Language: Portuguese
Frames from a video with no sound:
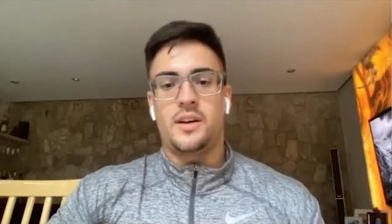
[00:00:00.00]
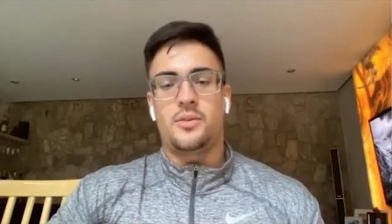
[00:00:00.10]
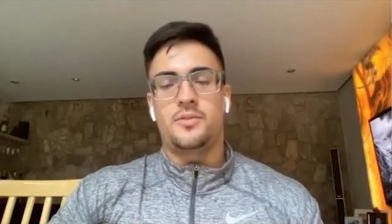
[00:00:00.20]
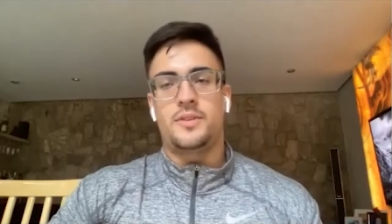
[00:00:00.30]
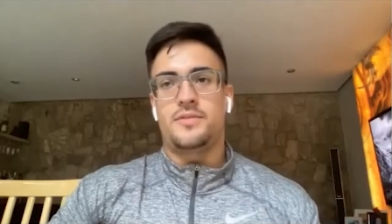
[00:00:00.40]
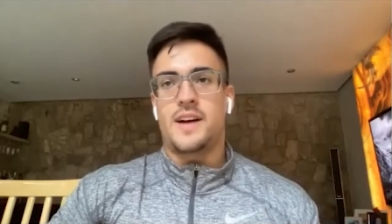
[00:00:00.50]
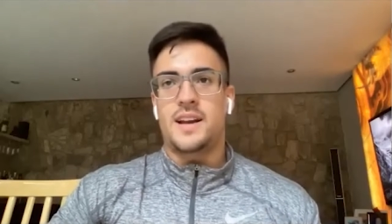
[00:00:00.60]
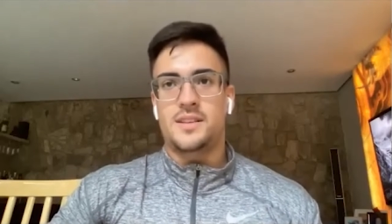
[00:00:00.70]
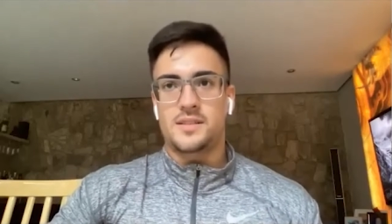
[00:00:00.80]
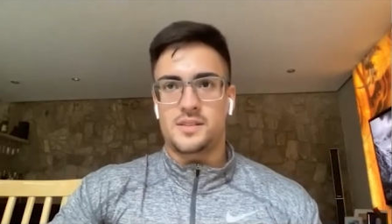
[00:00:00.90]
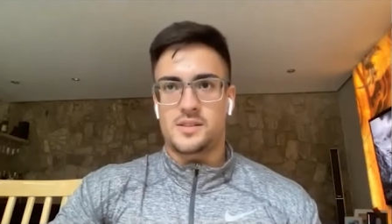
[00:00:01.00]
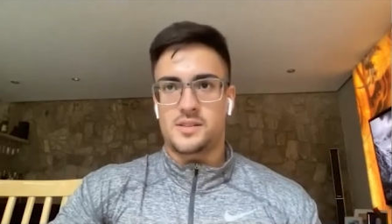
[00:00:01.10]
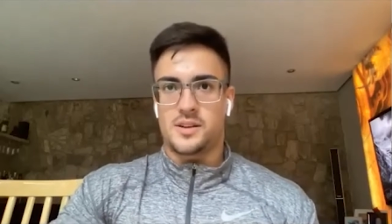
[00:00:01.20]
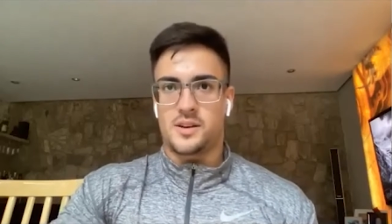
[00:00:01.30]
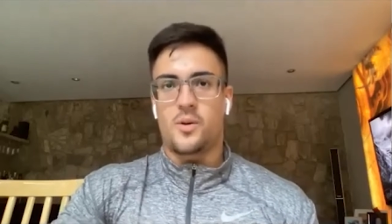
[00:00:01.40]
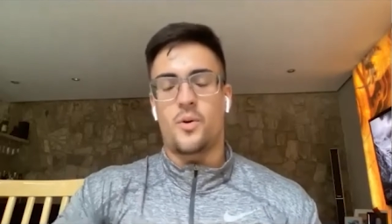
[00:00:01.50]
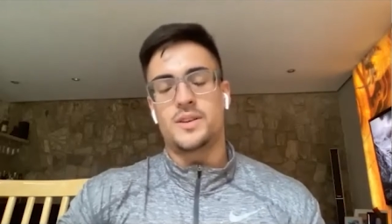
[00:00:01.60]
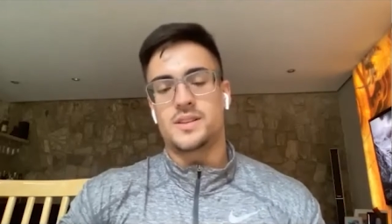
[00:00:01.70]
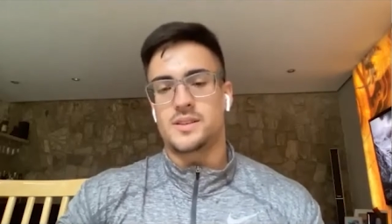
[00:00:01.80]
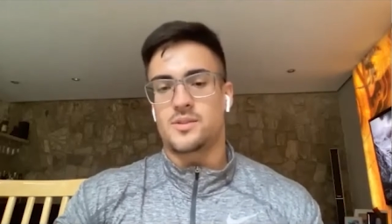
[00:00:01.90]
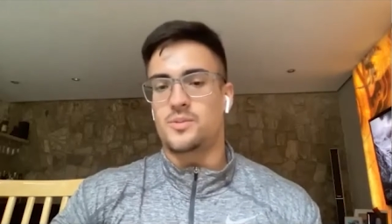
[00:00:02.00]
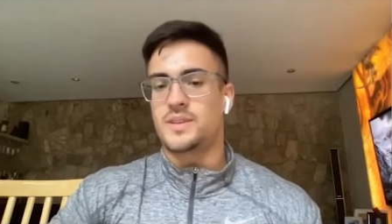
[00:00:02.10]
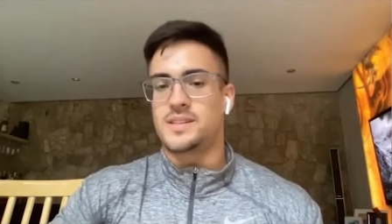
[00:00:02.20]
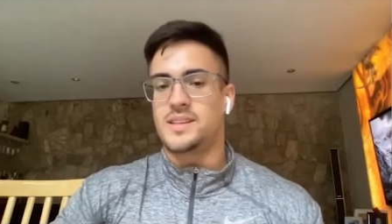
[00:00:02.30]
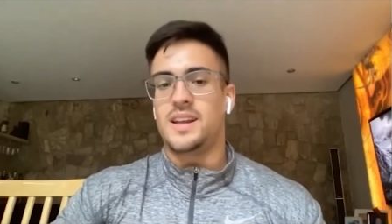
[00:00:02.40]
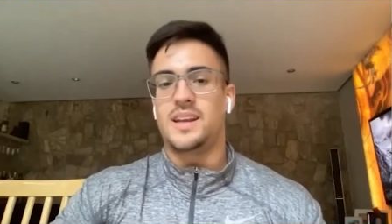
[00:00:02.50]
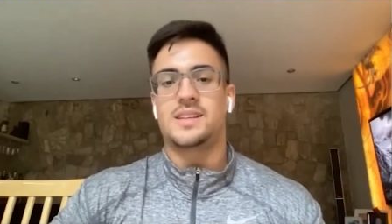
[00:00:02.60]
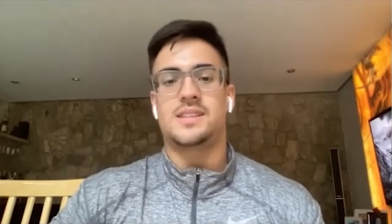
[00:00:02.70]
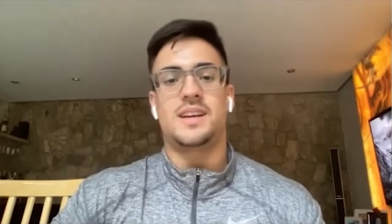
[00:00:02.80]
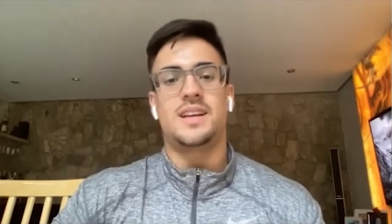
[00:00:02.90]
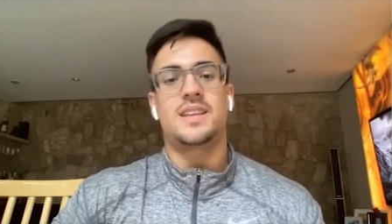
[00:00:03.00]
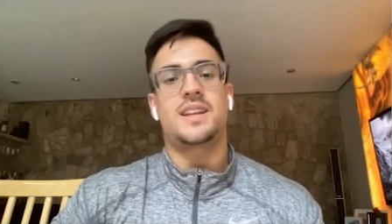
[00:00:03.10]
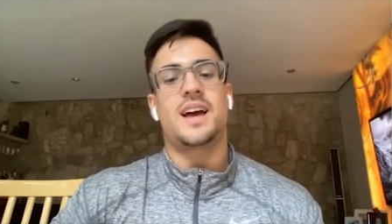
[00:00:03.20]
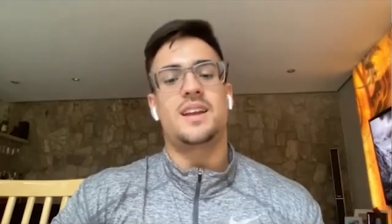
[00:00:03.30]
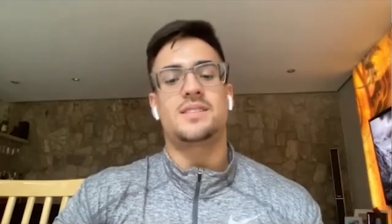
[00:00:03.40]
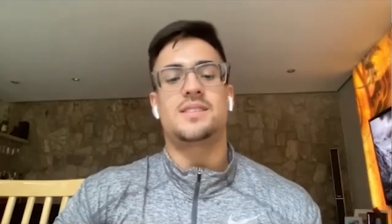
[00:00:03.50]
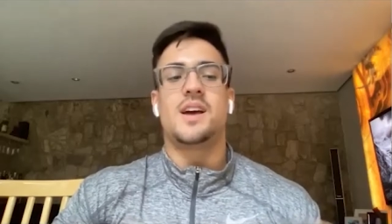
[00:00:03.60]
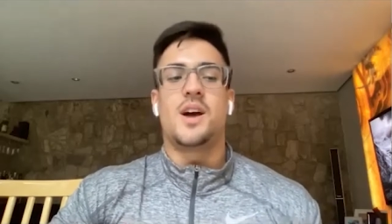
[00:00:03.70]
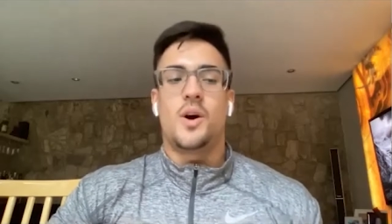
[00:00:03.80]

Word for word: eu vi várias coisas acontecerem assim, entre elas